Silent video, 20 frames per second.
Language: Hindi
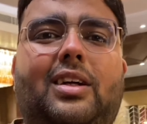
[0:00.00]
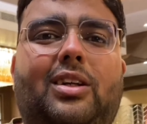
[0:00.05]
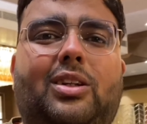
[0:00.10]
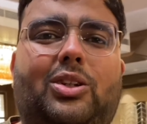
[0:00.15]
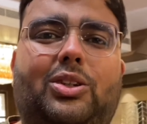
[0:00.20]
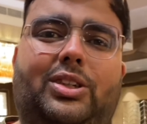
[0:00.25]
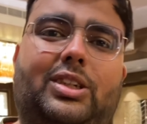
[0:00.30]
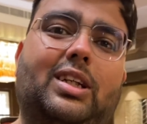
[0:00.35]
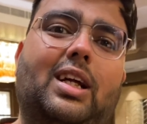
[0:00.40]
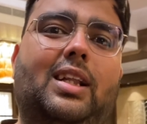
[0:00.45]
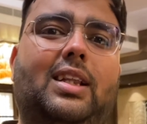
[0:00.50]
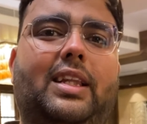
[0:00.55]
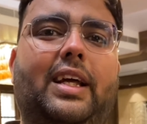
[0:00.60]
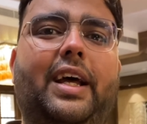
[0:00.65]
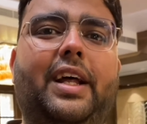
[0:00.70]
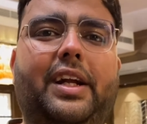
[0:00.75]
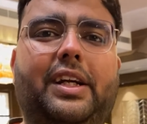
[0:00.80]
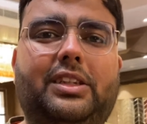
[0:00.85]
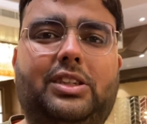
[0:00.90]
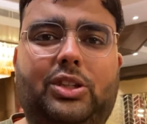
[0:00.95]
तो चलते हैं
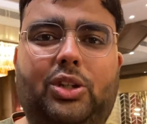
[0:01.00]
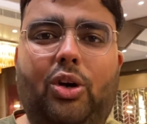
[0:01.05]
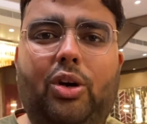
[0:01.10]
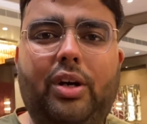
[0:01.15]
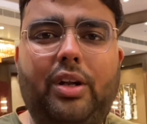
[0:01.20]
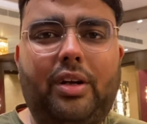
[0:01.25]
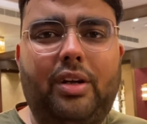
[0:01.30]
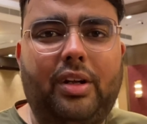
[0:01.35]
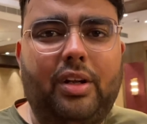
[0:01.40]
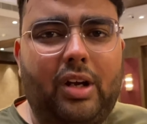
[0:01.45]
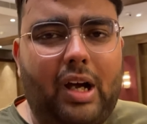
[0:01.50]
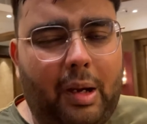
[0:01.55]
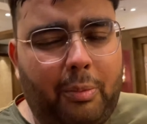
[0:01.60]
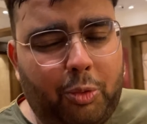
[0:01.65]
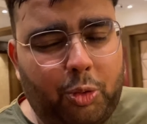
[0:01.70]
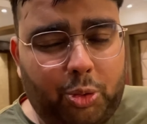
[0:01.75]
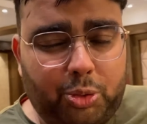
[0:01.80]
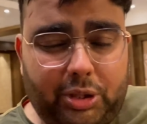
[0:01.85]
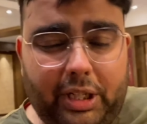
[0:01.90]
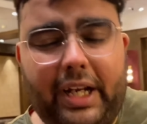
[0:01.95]
रेस्टोरेंट अब
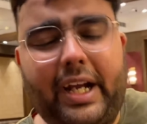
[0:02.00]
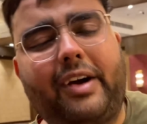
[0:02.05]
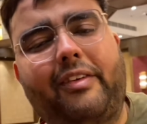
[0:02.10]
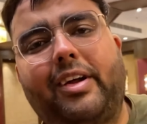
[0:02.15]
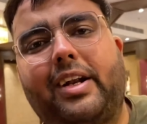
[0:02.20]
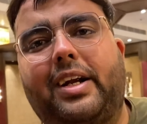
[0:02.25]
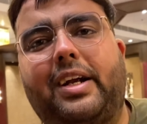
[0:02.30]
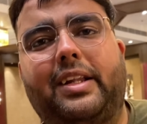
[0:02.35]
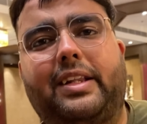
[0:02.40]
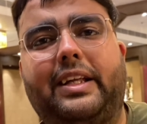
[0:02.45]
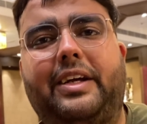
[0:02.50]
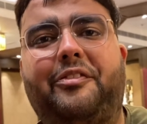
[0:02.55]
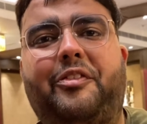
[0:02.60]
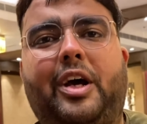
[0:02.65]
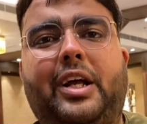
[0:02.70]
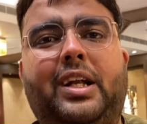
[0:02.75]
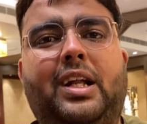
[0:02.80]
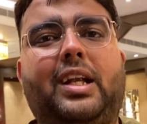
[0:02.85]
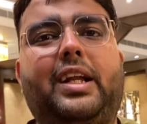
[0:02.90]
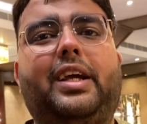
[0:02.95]
उसे कवर करते हैं
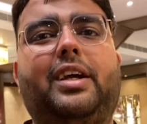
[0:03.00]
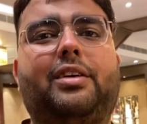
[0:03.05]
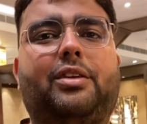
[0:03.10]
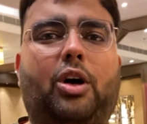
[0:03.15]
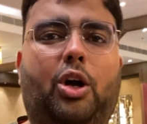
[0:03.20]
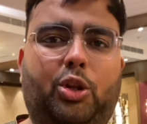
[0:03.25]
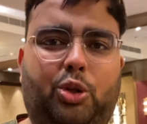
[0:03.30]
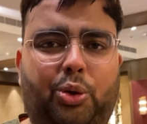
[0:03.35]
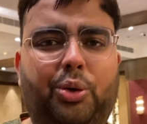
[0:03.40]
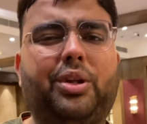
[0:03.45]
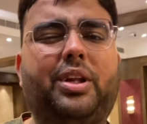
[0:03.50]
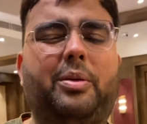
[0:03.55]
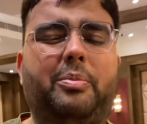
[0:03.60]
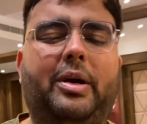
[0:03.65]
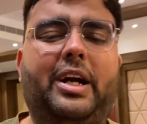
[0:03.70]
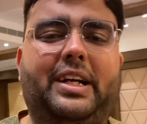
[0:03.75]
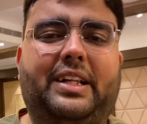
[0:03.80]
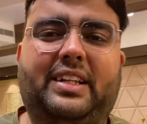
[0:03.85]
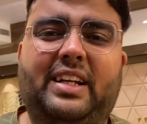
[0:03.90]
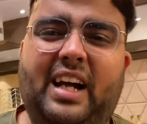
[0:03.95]
फाइनली और थोड़ी देर
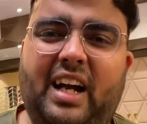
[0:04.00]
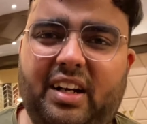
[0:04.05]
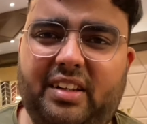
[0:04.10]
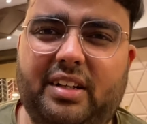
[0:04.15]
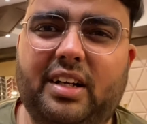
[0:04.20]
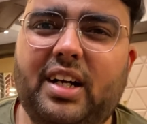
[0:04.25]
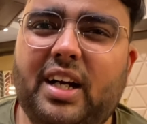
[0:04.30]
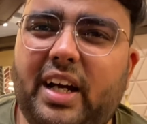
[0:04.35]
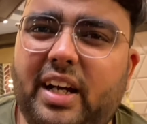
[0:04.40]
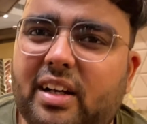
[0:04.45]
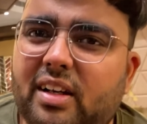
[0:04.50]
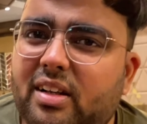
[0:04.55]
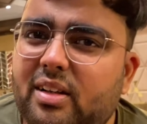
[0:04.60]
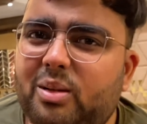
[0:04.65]
बैठते हैं यार थक गए